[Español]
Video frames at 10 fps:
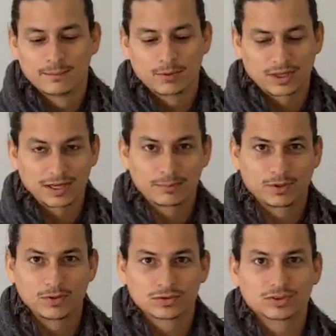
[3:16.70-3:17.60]
porque el
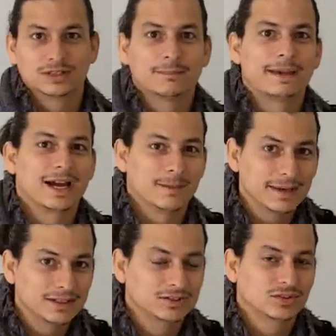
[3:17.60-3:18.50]
producto es el
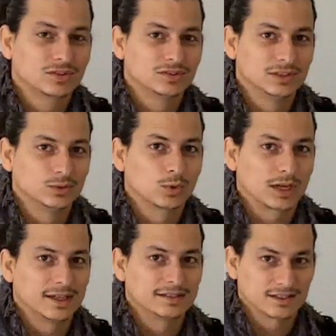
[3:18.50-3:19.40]
pegamento de tu
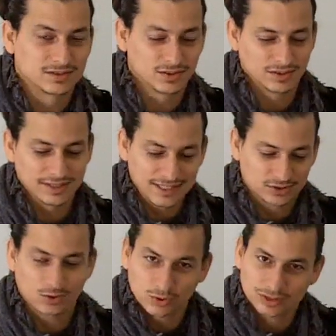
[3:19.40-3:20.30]
organización. Y
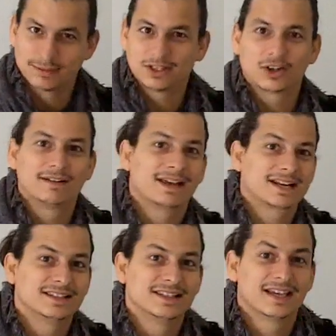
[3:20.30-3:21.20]
eso justamente es lo que habla
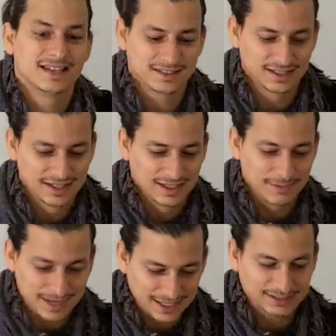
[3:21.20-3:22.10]
Randy Gage, y
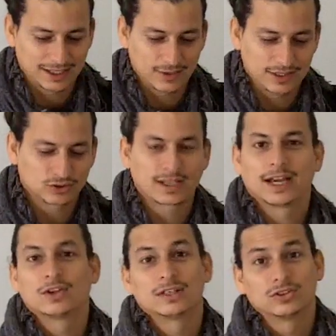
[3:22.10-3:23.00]
me encanta que lo haya
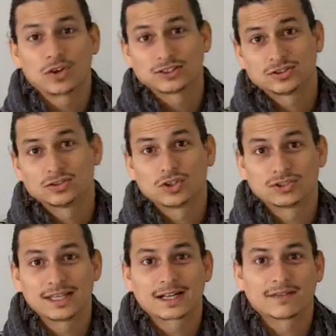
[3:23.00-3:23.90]
tocado y en todo caso nos
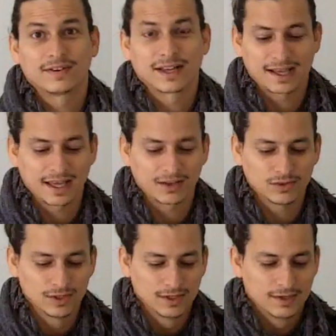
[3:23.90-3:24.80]
los haya
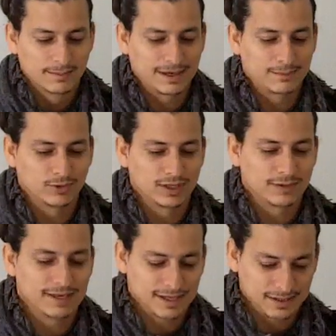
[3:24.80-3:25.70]
refrescado para poder
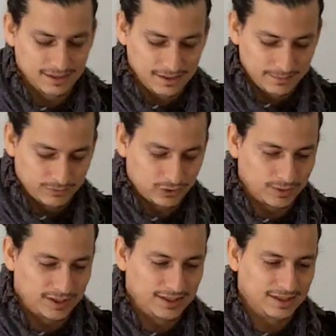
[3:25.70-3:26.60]
hablar
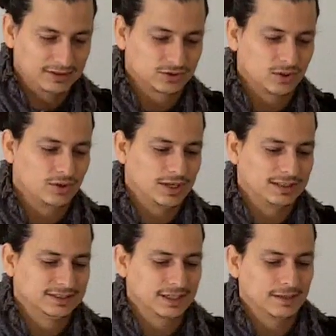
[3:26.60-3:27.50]
sobre esto ahora.
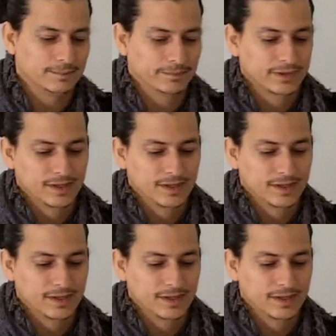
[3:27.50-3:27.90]
Así que,